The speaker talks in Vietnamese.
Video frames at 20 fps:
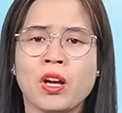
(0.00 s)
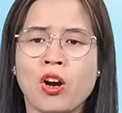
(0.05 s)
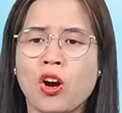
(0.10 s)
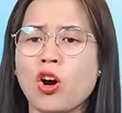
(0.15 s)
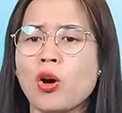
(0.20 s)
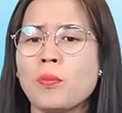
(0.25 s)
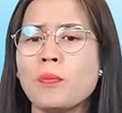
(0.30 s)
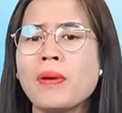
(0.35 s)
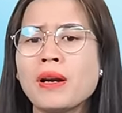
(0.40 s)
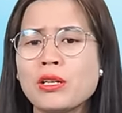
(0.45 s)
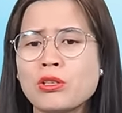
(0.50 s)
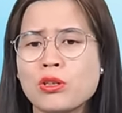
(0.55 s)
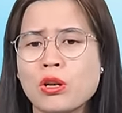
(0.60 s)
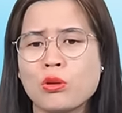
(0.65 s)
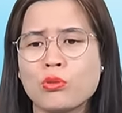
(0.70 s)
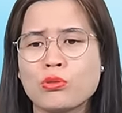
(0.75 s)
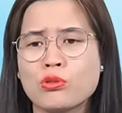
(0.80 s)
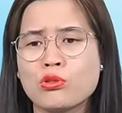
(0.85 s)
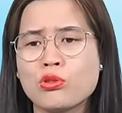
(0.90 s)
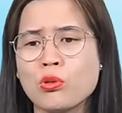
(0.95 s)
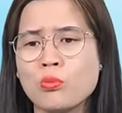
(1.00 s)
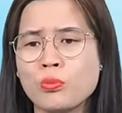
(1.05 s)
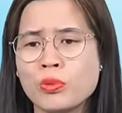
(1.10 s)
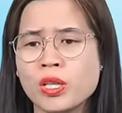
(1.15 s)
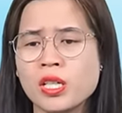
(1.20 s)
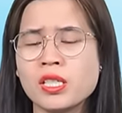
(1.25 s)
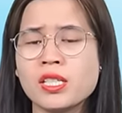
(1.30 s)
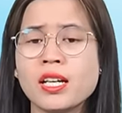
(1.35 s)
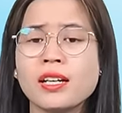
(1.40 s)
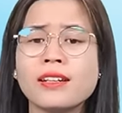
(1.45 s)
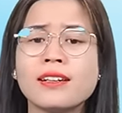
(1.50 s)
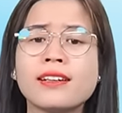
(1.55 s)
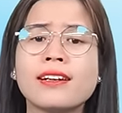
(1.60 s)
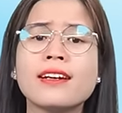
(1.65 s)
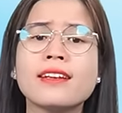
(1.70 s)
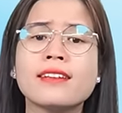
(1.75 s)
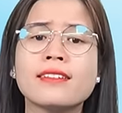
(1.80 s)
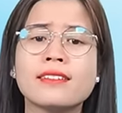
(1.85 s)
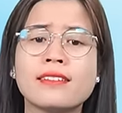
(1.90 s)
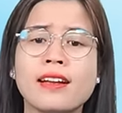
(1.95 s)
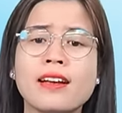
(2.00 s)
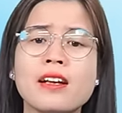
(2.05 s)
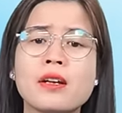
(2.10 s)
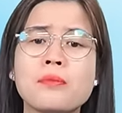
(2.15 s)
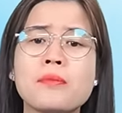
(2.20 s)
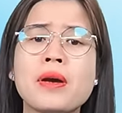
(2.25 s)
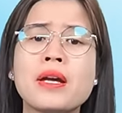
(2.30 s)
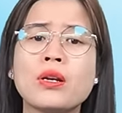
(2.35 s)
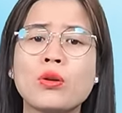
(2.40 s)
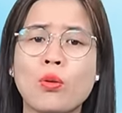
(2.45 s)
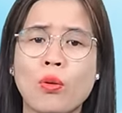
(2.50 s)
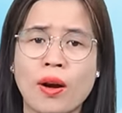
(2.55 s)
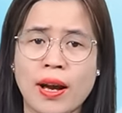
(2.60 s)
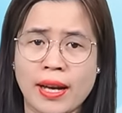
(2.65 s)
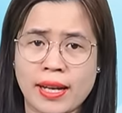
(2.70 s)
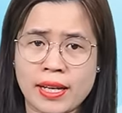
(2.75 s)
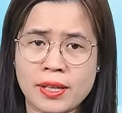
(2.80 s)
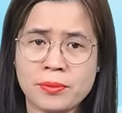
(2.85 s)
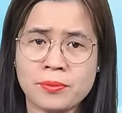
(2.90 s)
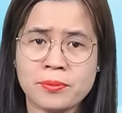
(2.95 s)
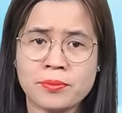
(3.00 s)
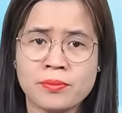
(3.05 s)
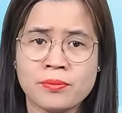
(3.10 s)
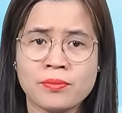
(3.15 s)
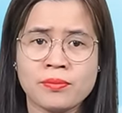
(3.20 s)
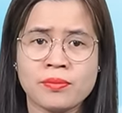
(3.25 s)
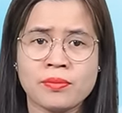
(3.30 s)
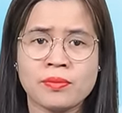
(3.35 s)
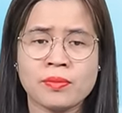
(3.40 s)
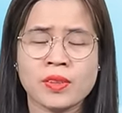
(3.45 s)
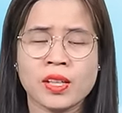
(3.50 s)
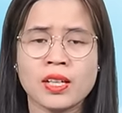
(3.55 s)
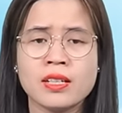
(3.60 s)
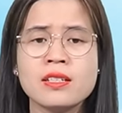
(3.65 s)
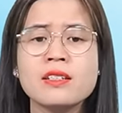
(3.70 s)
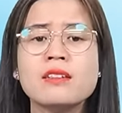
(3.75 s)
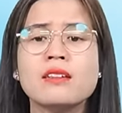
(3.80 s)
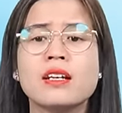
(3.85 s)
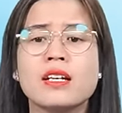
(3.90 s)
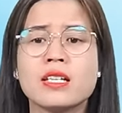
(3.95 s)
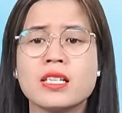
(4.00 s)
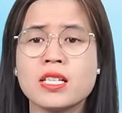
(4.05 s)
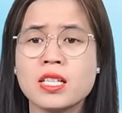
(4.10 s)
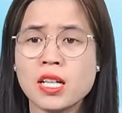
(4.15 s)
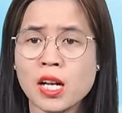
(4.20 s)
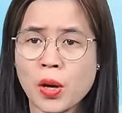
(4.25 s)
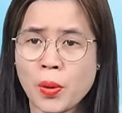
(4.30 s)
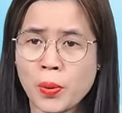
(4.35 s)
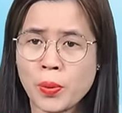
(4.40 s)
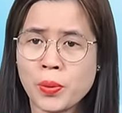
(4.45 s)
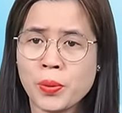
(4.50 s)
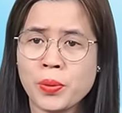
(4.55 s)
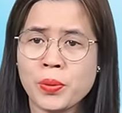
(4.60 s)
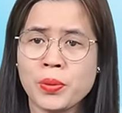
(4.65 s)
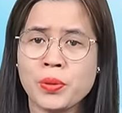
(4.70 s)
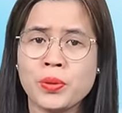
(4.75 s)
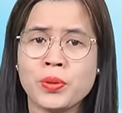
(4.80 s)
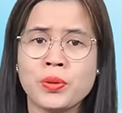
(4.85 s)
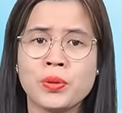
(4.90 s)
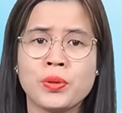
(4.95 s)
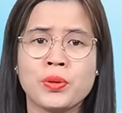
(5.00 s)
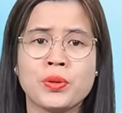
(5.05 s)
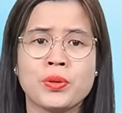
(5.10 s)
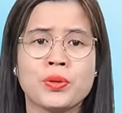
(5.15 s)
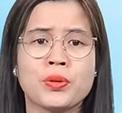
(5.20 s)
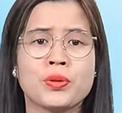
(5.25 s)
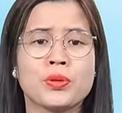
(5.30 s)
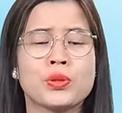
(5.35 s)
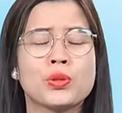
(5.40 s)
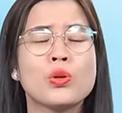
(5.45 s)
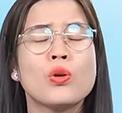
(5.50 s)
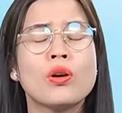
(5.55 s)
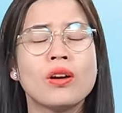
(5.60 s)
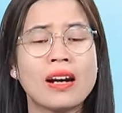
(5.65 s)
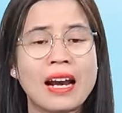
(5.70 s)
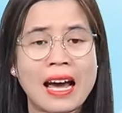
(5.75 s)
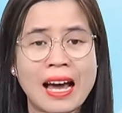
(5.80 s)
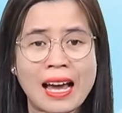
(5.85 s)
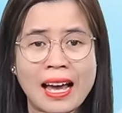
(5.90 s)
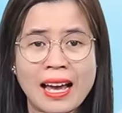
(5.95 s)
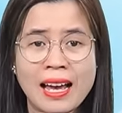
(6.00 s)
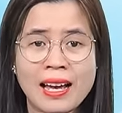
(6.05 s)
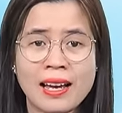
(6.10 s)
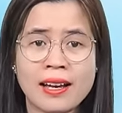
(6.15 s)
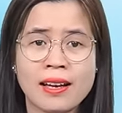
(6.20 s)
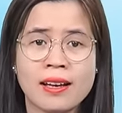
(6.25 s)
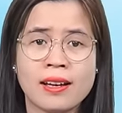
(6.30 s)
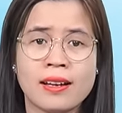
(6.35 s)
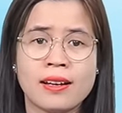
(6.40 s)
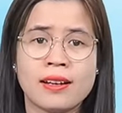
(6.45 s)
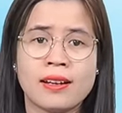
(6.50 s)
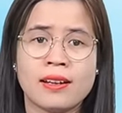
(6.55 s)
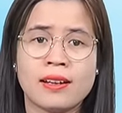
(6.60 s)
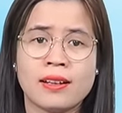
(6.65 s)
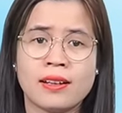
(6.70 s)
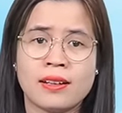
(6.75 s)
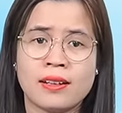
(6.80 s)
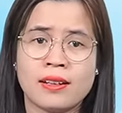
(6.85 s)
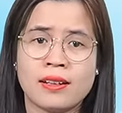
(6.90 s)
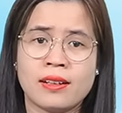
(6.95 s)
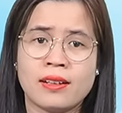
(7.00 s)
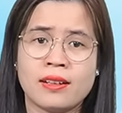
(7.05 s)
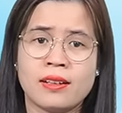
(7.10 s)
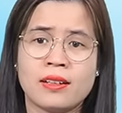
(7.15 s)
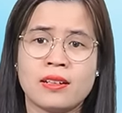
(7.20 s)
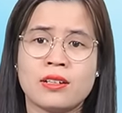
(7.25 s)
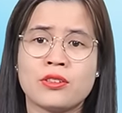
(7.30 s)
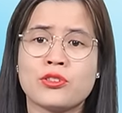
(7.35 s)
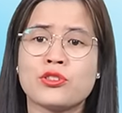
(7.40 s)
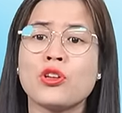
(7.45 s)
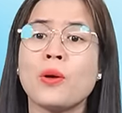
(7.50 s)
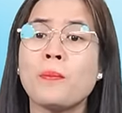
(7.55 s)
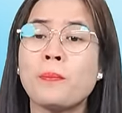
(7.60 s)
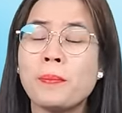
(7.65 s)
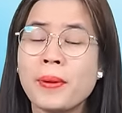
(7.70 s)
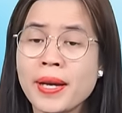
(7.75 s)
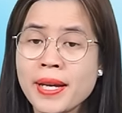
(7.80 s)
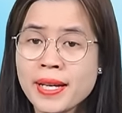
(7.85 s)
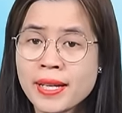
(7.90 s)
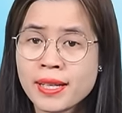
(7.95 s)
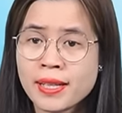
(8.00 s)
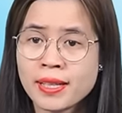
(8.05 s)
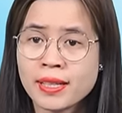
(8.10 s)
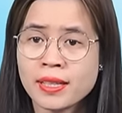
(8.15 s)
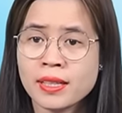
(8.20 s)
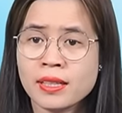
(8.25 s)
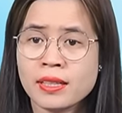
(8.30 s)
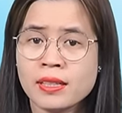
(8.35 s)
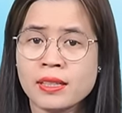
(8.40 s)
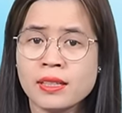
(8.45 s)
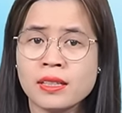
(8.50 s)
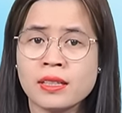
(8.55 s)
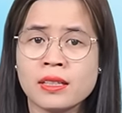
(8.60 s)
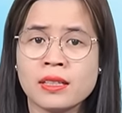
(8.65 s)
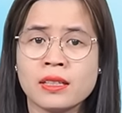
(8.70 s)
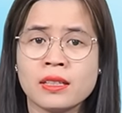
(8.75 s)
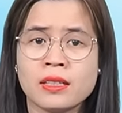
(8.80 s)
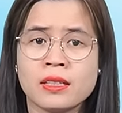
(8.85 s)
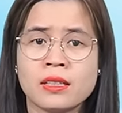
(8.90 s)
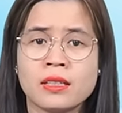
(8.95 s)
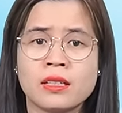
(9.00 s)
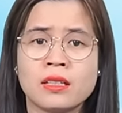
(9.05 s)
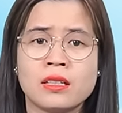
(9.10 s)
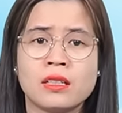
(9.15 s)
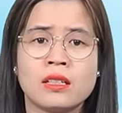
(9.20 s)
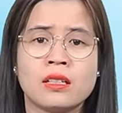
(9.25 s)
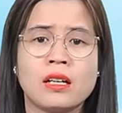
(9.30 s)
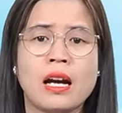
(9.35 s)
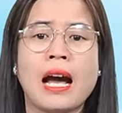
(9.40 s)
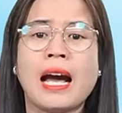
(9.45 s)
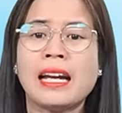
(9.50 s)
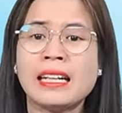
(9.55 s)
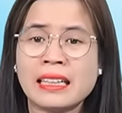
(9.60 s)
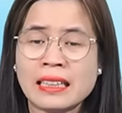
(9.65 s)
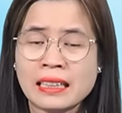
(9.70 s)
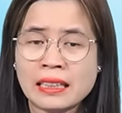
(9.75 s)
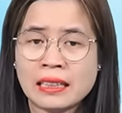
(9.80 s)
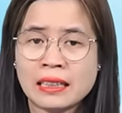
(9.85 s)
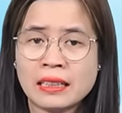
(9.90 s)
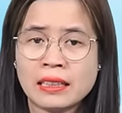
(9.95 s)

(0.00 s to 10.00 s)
họ bắt đầu dùng những chất kích thích bên ngoài như là rượu thuốc lá shopping ăn